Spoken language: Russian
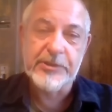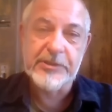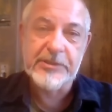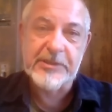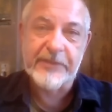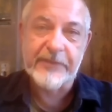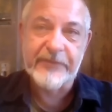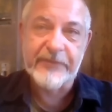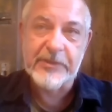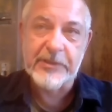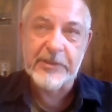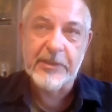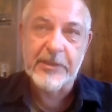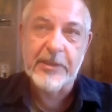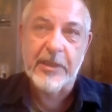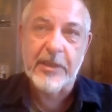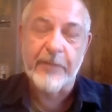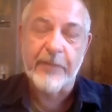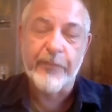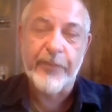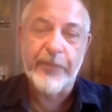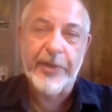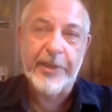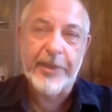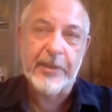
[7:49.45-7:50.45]
с нефтяных
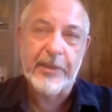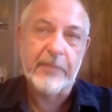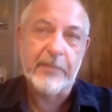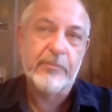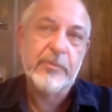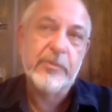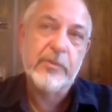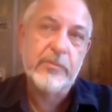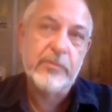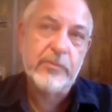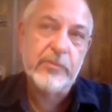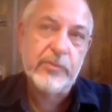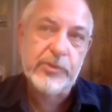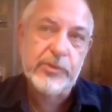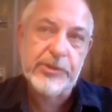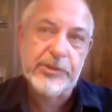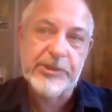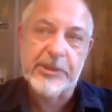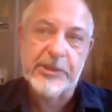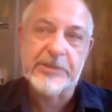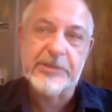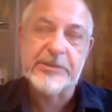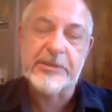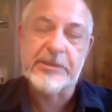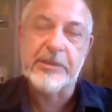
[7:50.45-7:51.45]
компаний. Ну, что
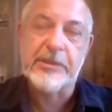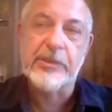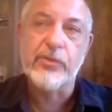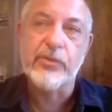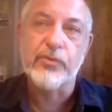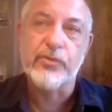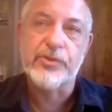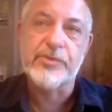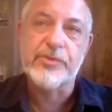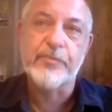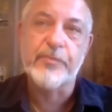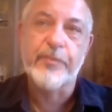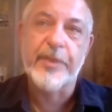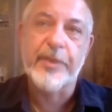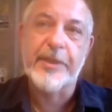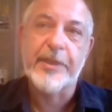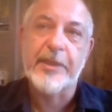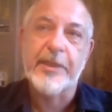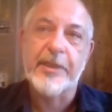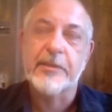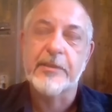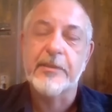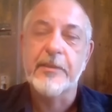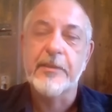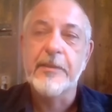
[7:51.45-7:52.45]
сейчас не очень
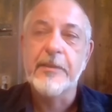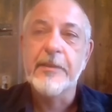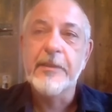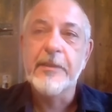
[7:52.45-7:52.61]
понятно